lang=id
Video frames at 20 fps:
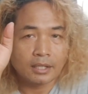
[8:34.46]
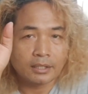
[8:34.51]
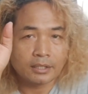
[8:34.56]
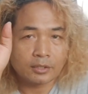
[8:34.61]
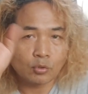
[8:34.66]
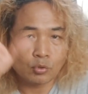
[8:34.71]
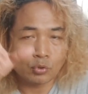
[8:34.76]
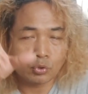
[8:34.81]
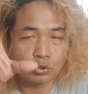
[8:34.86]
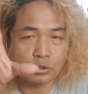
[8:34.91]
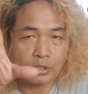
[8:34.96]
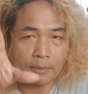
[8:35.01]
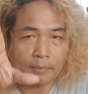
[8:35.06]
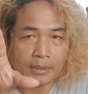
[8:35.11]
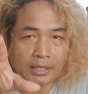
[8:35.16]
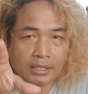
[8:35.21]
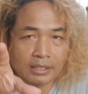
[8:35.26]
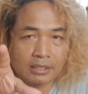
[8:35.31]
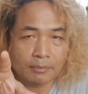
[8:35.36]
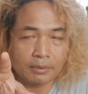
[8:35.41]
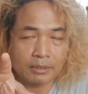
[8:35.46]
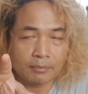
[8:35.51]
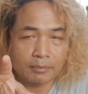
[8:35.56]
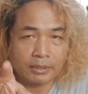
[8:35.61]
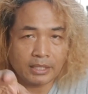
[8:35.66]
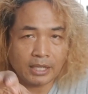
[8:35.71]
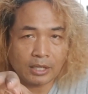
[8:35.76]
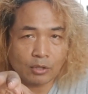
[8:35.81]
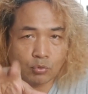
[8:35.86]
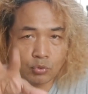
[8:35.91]
Khususnya bagi teman-teman
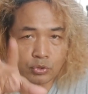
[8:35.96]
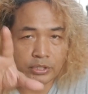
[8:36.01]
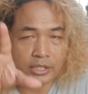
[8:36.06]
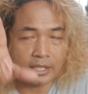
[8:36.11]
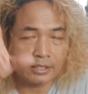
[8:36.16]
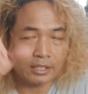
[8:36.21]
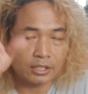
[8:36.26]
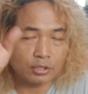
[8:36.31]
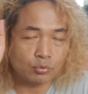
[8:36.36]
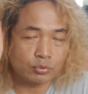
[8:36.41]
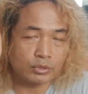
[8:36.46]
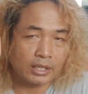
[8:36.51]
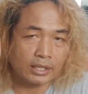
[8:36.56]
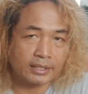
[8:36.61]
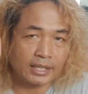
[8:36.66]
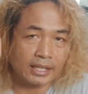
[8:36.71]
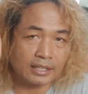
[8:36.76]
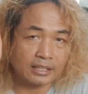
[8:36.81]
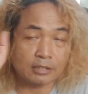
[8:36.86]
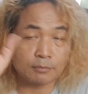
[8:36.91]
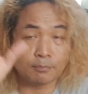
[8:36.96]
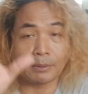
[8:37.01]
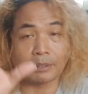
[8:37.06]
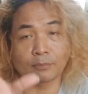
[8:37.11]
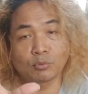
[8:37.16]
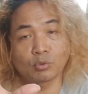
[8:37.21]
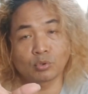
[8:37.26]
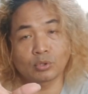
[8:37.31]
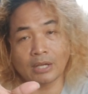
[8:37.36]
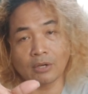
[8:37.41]
yang usianya sudah di atas 40
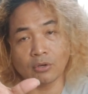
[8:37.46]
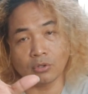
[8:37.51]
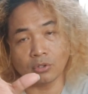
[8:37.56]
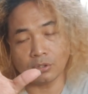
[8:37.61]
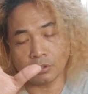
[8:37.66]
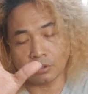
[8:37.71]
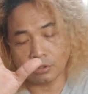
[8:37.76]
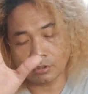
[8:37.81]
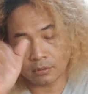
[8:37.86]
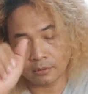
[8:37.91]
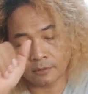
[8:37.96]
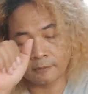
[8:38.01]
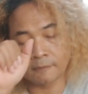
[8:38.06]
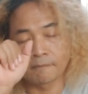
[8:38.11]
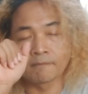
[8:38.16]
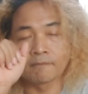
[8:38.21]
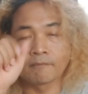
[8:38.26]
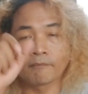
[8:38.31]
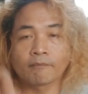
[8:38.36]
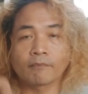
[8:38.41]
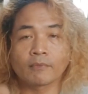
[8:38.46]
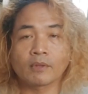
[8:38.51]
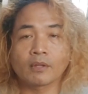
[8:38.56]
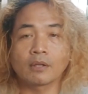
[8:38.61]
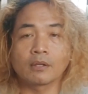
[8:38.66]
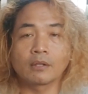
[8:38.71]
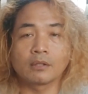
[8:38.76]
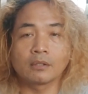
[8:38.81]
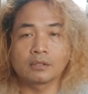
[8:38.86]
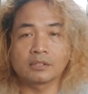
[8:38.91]
tahun,
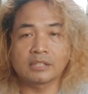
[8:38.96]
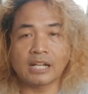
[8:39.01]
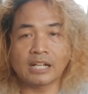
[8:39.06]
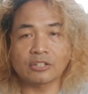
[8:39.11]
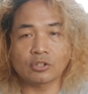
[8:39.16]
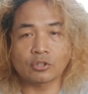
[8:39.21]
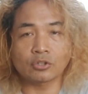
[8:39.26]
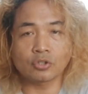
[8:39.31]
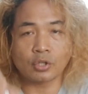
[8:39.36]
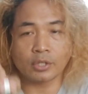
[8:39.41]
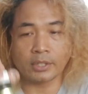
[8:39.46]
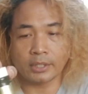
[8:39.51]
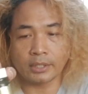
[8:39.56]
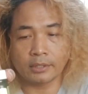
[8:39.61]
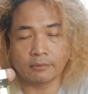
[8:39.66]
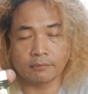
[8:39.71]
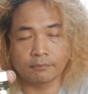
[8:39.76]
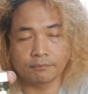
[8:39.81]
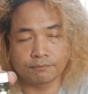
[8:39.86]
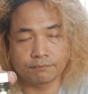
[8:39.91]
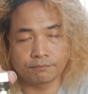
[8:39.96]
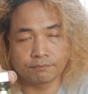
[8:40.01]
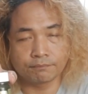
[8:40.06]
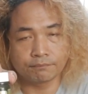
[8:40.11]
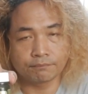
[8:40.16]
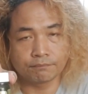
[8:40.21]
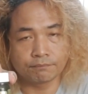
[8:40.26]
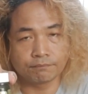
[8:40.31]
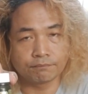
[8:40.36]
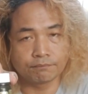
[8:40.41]
sangat cocok ini.
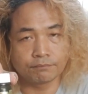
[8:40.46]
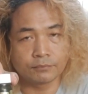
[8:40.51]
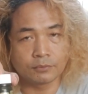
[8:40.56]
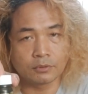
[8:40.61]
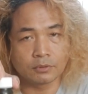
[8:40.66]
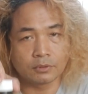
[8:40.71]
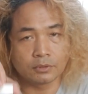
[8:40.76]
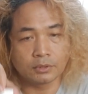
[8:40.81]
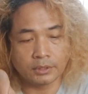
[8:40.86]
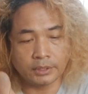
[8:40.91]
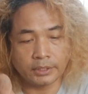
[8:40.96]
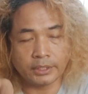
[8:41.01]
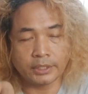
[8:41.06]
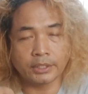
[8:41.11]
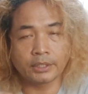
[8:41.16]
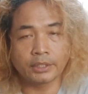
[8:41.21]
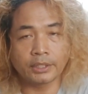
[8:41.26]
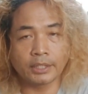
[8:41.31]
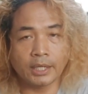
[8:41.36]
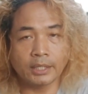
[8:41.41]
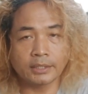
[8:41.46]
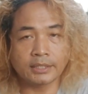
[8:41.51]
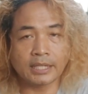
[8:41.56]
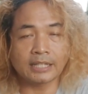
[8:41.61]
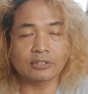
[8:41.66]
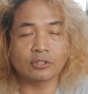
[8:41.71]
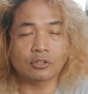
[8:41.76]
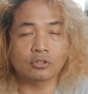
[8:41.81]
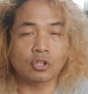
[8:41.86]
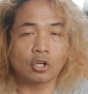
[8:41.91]
Ini ya,
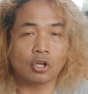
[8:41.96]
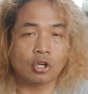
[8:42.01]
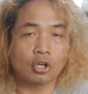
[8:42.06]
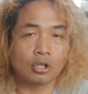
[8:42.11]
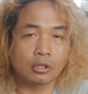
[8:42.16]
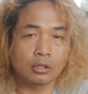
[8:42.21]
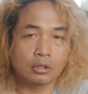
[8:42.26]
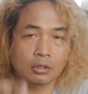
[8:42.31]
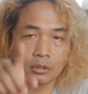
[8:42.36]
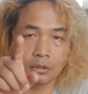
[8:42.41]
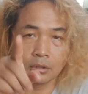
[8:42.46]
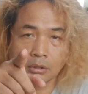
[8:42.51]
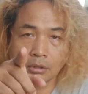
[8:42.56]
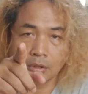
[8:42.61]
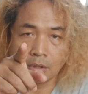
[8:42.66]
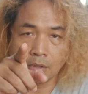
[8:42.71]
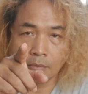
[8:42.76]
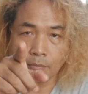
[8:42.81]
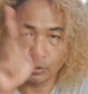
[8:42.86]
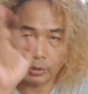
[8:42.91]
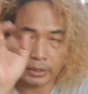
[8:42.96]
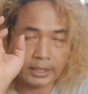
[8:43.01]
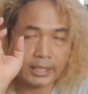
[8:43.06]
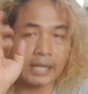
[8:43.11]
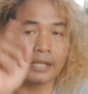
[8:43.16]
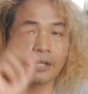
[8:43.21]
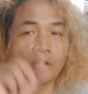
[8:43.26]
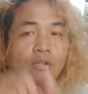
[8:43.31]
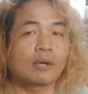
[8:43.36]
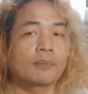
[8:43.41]
sangat cocok. Buktikan
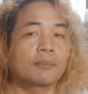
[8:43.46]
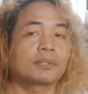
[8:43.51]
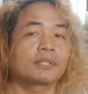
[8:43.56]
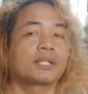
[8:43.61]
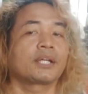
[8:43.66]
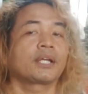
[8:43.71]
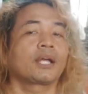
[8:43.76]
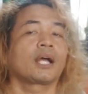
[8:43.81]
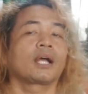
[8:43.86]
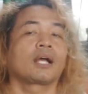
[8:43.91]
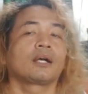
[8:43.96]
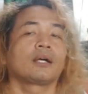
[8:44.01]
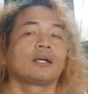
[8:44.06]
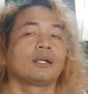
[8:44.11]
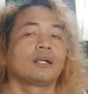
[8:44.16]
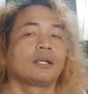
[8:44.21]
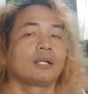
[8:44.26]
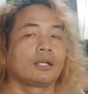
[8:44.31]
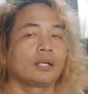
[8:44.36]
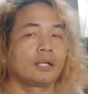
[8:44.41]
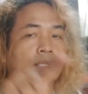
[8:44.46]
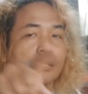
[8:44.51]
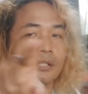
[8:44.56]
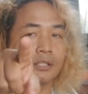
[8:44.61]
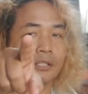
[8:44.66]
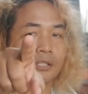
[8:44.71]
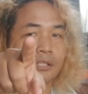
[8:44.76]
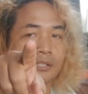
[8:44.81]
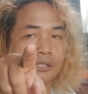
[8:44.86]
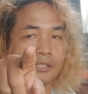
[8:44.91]
kalau nggak percaya.
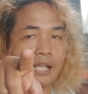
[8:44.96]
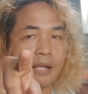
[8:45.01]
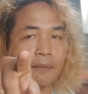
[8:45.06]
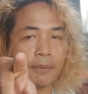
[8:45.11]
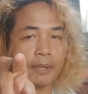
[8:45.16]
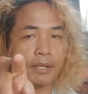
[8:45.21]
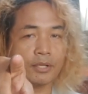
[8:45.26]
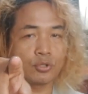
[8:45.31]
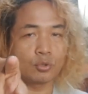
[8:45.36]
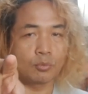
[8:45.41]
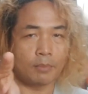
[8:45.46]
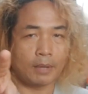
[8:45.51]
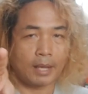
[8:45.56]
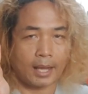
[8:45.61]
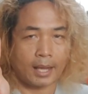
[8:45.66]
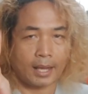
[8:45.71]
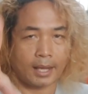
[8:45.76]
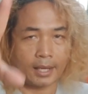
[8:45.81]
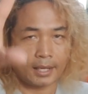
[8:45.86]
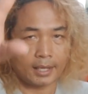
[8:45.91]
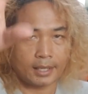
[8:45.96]
Sampai jumpa.